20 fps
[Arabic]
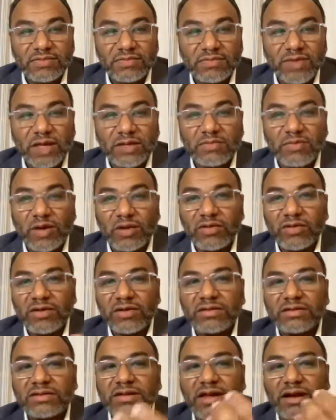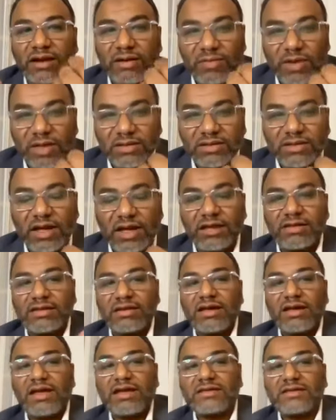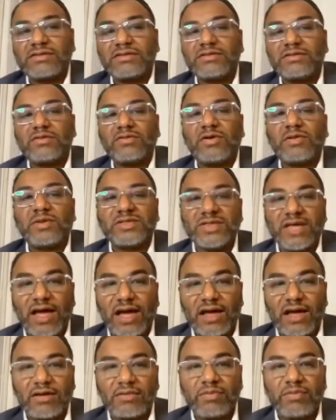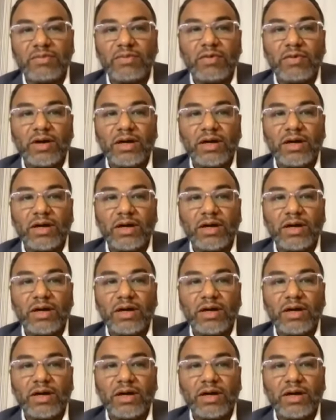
بعد ما كنا نتكلم عن تحديات ومصاعب